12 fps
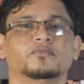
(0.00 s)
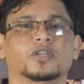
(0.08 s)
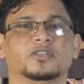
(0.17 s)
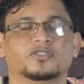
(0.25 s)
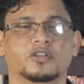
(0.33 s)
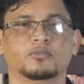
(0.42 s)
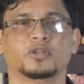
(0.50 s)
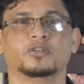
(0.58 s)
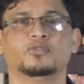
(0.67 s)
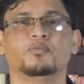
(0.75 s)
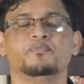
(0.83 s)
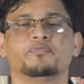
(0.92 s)
আসসালামু
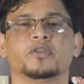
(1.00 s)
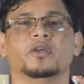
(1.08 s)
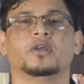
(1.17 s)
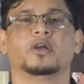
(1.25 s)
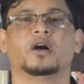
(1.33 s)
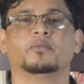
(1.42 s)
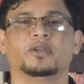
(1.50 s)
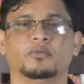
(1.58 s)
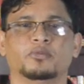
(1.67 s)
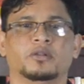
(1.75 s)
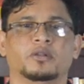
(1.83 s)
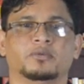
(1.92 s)
আলাইকুম আমি
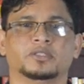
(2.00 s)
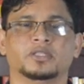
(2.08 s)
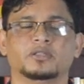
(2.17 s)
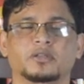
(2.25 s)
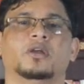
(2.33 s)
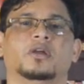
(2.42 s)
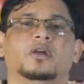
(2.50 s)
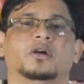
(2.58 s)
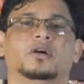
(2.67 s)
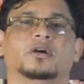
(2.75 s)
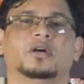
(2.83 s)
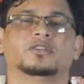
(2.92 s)
আবুল কালাম আজাদ
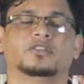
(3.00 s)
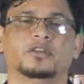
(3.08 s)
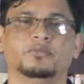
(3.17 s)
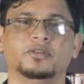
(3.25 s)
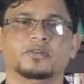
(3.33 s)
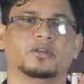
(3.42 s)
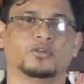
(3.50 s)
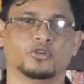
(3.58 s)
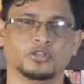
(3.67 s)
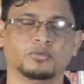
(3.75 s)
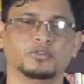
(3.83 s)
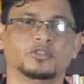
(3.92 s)
আজকে আমি
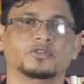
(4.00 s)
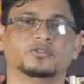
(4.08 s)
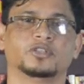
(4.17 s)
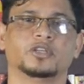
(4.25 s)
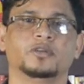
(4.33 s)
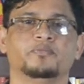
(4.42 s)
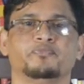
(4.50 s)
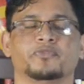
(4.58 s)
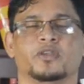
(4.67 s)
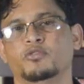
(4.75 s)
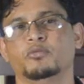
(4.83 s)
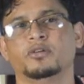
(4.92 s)
কথা বলছি হচ্ছে
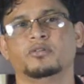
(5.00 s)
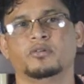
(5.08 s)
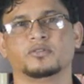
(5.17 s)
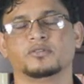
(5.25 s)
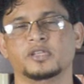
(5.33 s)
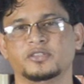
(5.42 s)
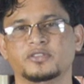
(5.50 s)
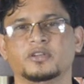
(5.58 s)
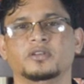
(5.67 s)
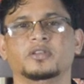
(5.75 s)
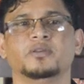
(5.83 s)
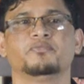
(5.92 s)
হিউম্যান নেচার
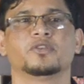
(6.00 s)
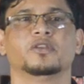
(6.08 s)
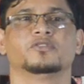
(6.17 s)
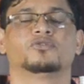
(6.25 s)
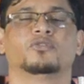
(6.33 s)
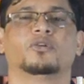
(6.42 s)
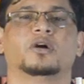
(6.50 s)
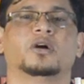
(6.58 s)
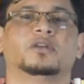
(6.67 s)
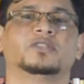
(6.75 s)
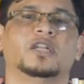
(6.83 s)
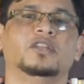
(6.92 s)
নিয়ে সো
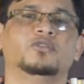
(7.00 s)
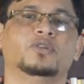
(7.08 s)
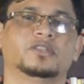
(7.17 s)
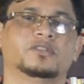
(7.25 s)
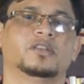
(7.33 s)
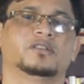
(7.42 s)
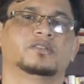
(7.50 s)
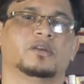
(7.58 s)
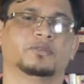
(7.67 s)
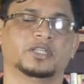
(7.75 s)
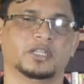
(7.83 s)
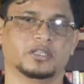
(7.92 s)
জার্নি টু এক্সেলেন্স
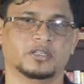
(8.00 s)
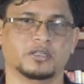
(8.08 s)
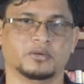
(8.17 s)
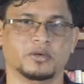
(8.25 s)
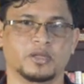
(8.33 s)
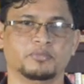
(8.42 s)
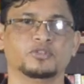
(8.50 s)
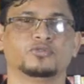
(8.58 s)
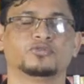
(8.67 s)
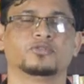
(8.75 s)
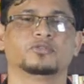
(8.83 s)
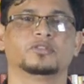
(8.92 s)
আমাদের একটা এপিসোড
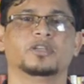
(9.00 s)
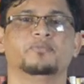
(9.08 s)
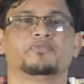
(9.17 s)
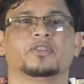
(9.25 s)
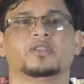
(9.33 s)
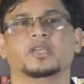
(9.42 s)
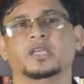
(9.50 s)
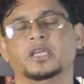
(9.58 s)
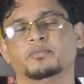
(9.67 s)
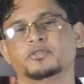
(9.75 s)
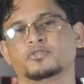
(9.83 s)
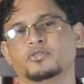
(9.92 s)
চলছে এই
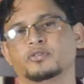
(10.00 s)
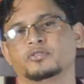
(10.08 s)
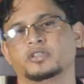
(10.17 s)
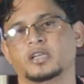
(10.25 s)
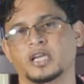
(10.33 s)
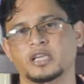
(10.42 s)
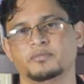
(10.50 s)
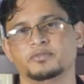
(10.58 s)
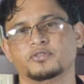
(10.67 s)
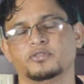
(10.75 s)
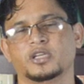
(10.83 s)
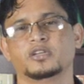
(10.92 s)
এপিসোড হচ্ছে নাইন
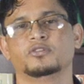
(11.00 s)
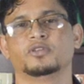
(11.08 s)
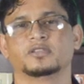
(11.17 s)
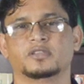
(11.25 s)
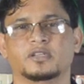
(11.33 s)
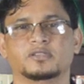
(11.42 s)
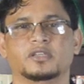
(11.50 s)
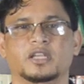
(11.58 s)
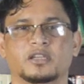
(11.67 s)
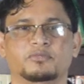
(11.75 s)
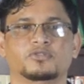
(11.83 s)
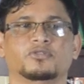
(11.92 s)
এপিসোড জার্নি টু এক্সেলেন্স
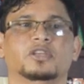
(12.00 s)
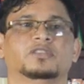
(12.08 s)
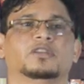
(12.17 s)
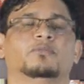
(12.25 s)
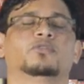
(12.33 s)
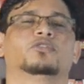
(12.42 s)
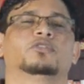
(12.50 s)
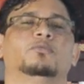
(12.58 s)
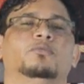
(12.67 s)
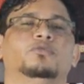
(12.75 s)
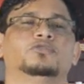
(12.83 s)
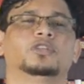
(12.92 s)
নাইন এপিসোডে আজকে আমরা কথা
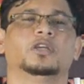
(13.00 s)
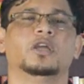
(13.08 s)
বলবো হচ্ছে